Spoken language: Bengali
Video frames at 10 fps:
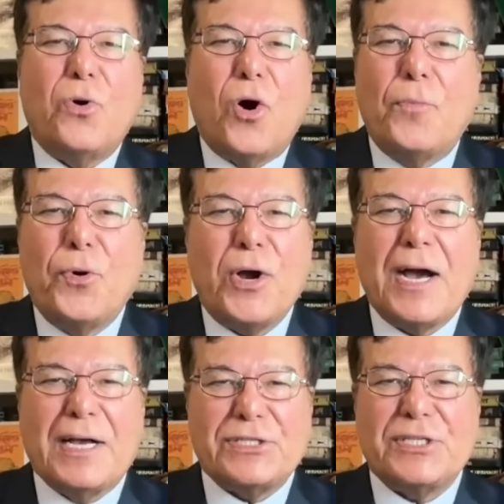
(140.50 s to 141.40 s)

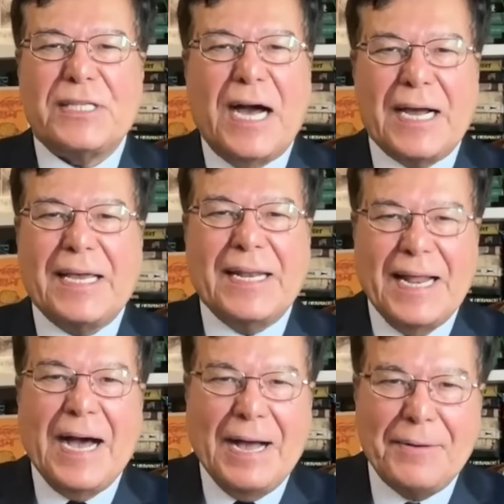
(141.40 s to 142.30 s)
অবকাশ থাকে
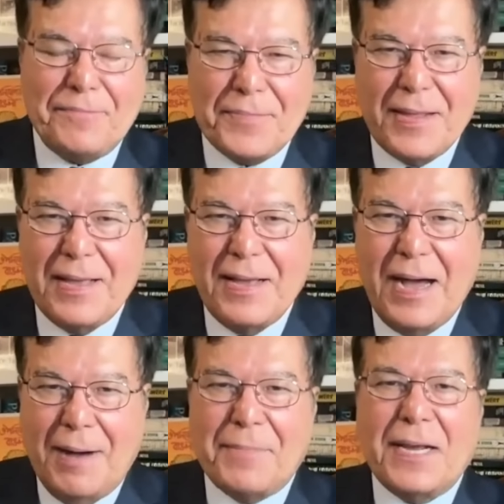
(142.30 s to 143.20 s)
না
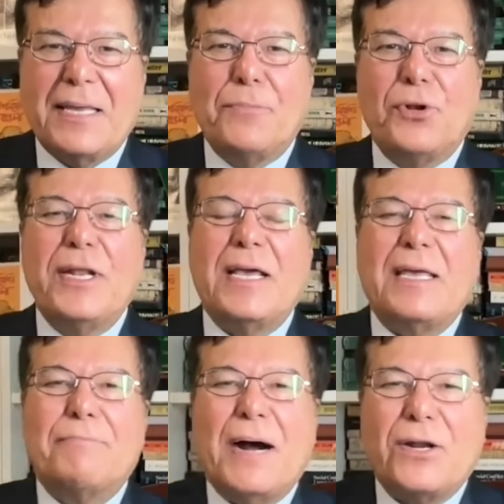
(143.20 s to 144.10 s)
আমরা কি বলি
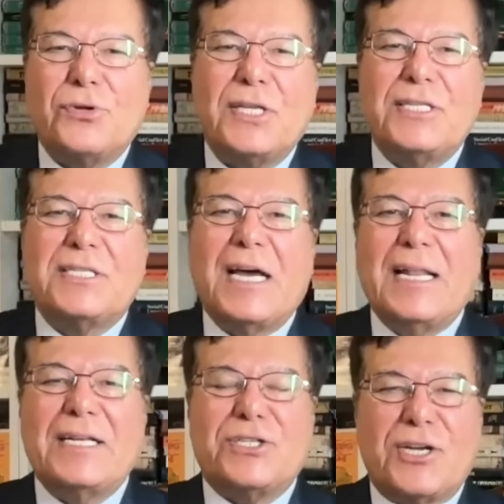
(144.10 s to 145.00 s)
নাকি ভারত
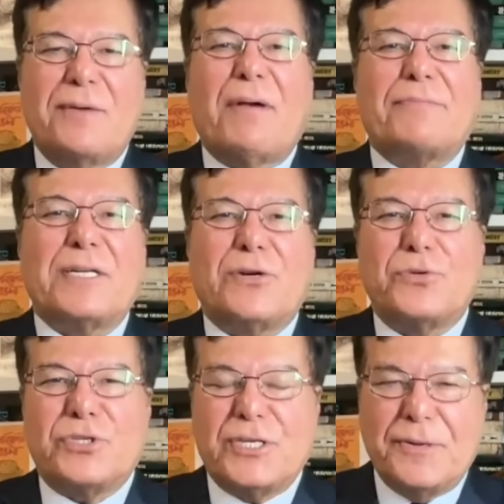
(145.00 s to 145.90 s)
ইসরায়েলের সঙ্গে ব্যবসা
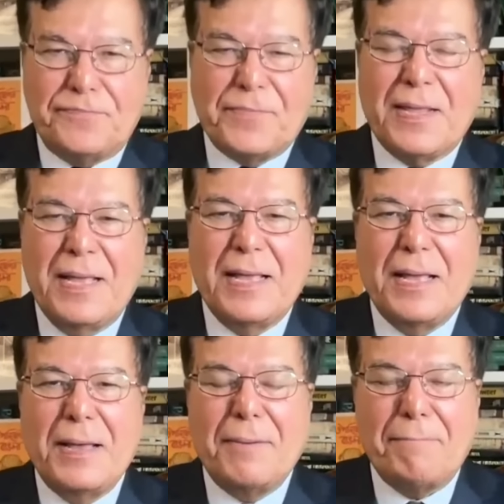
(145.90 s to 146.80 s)
করছে
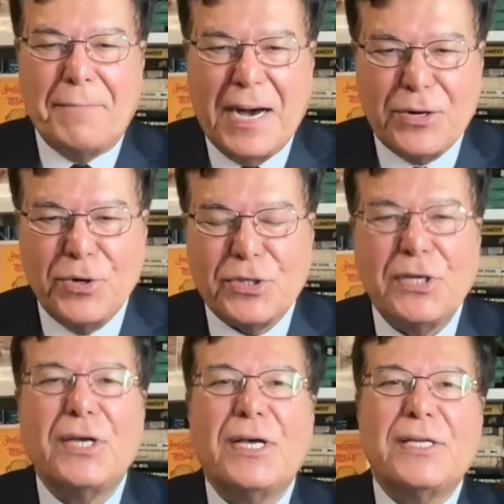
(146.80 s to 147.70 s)
ভারত
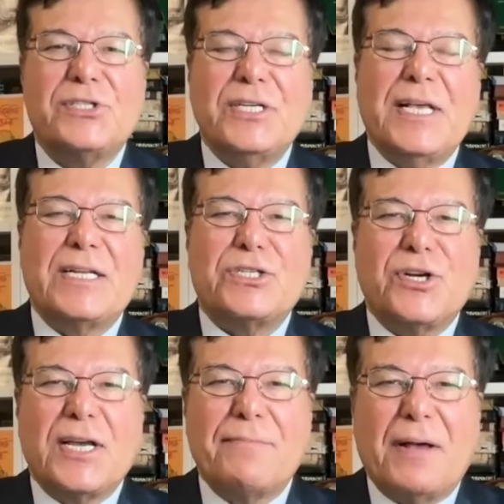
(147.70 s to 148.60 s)
চীনের
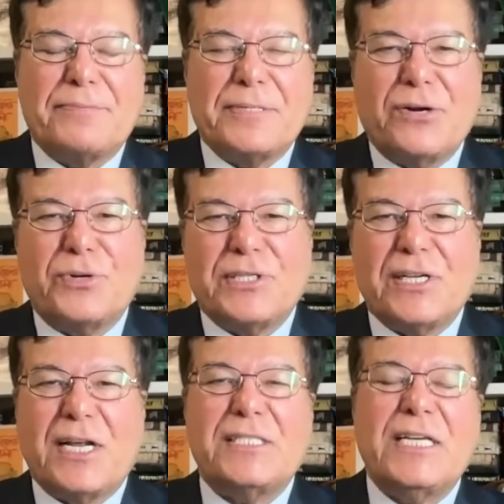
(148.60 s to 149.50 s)
সঙ্গে ব্যবসা করছে
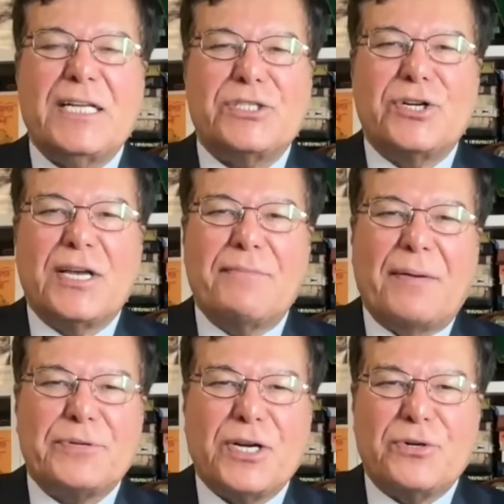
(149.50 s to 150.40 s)
রাশিয়ার সঙ্গে
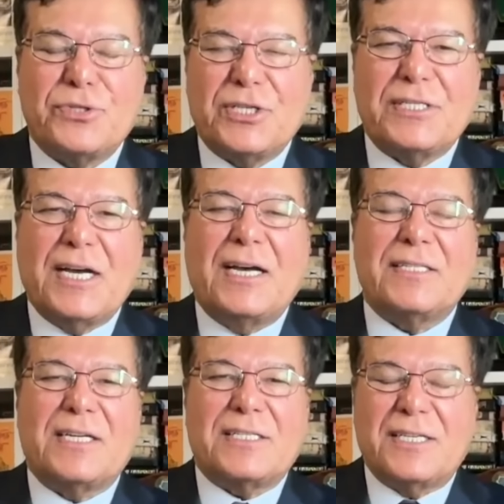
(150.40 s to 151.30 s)
ব্যবসা করছে
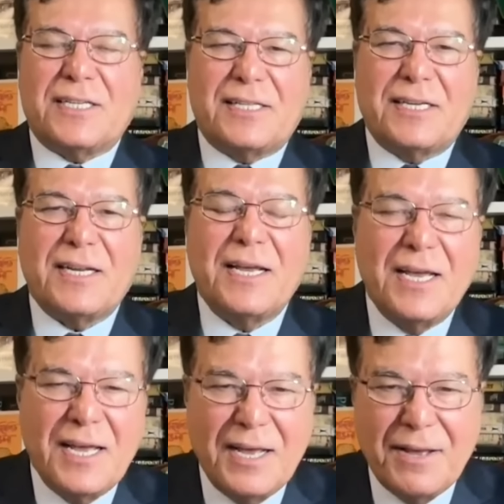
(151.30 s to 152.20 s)
জাহাজ আসছে তাদের
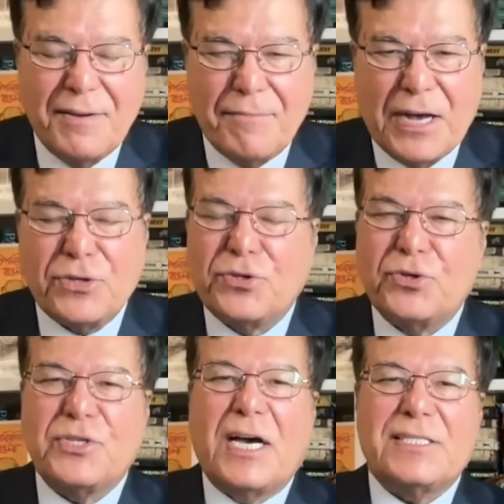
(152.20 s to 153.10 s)

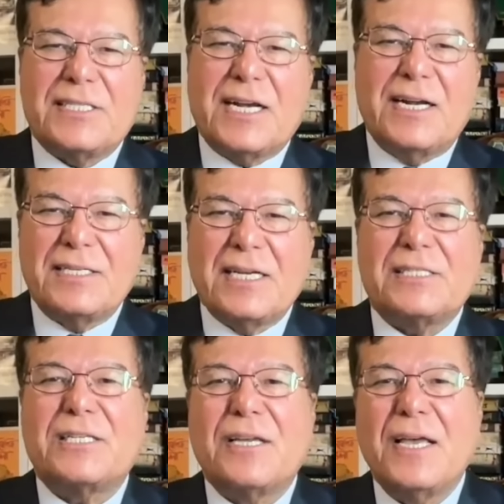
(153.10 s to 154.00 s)
ভারতীয় জাহাজ সেখানে
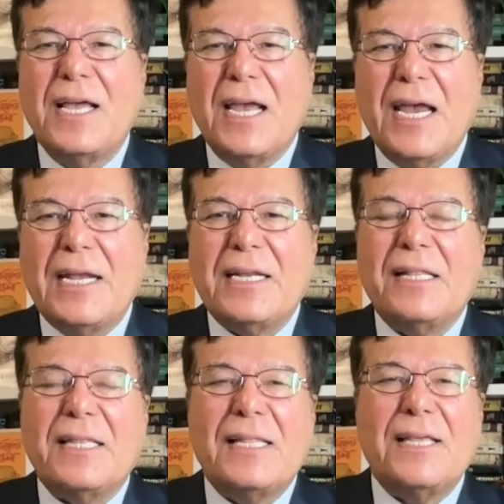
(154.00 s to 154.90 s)
যাচ্ছে এটা
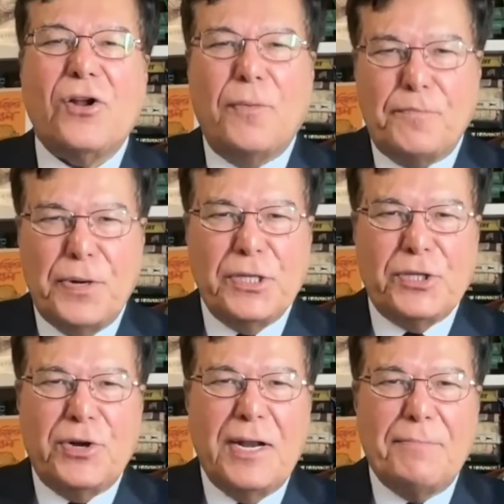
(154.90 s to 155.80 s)
তাদের
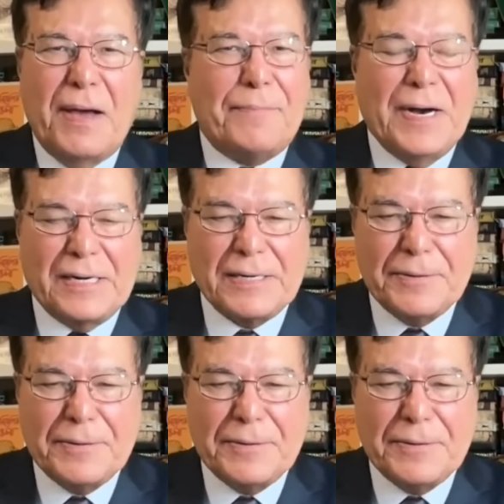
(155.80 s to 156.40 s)
অভ্যন্তরীণ ব্যাপার